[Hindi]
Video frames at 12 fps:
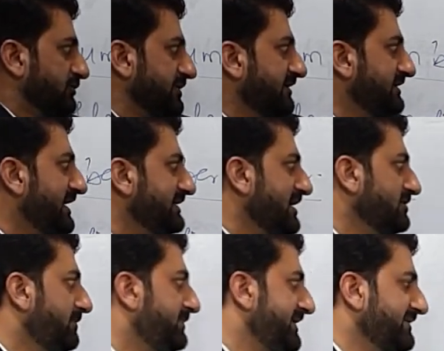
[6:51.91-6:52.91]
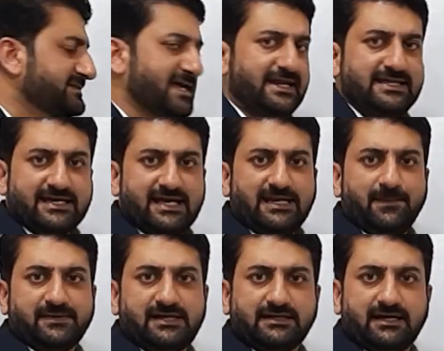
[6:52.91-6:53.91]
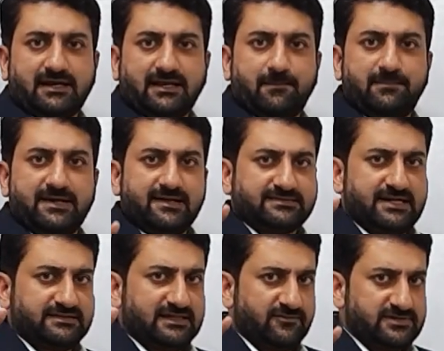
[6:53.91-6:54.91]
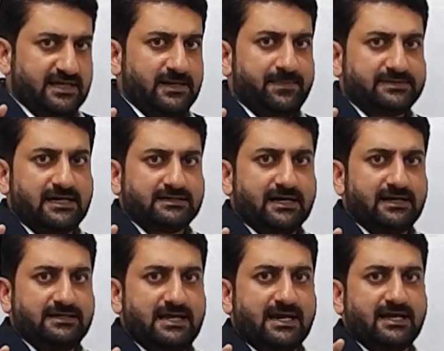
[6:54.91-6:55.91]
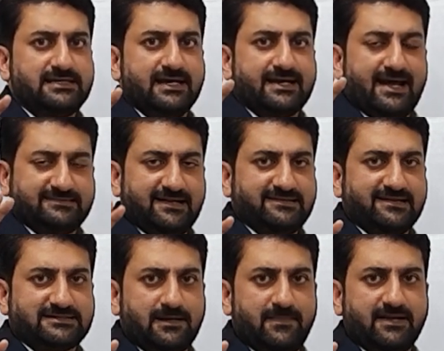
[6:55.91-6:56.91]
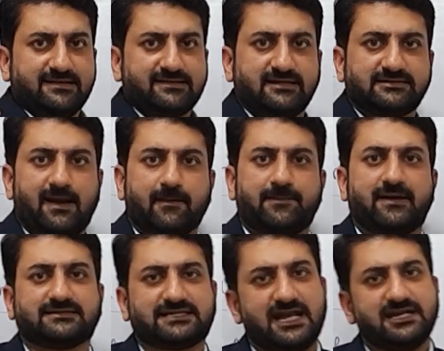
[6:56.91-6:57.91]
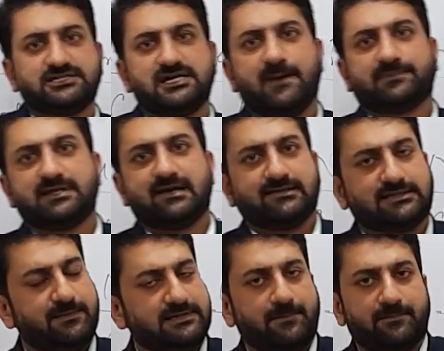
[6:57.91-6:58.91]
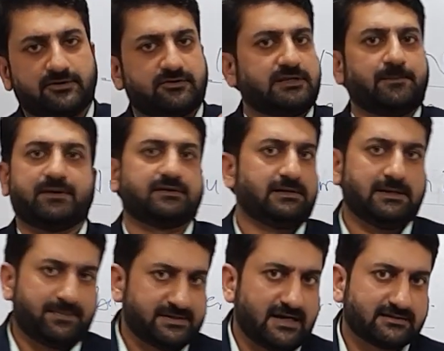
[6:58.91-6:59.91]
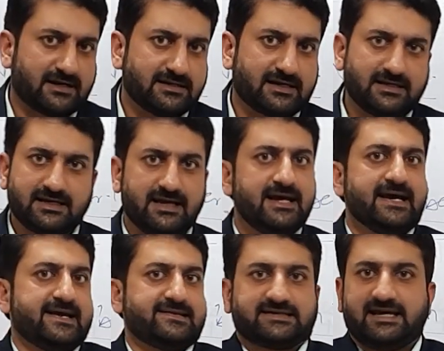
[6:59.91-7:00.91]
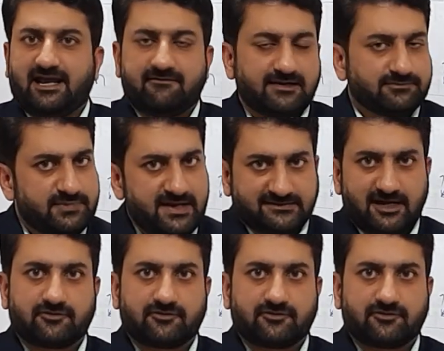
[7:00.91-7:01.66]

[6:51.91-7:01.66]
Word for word: तो इसलिए ये जो बेस टेन है ये क्या रिप्रेजेंट कर रही है बेस टेन सिर्फ ये रिप्रेजेंट कर रही है कि ये एक ऐसा सिस्टम है जिसके अंदर आपके पास टेन शेप्स है किसी भी नंबर को रिप्रेजेंट करने के लिए इसके अलावा इस बेस का